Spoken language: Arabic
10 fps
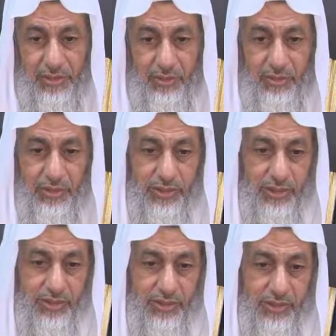إذا كنت
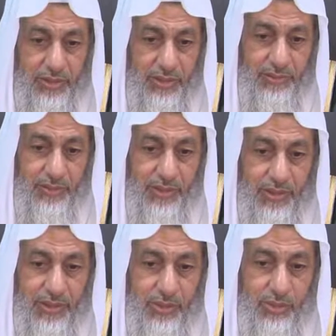تقصد الضب
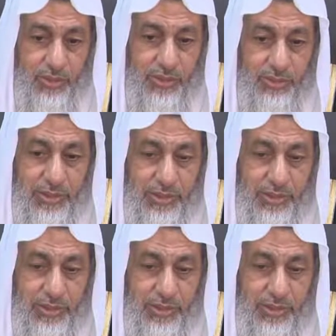الذي قرب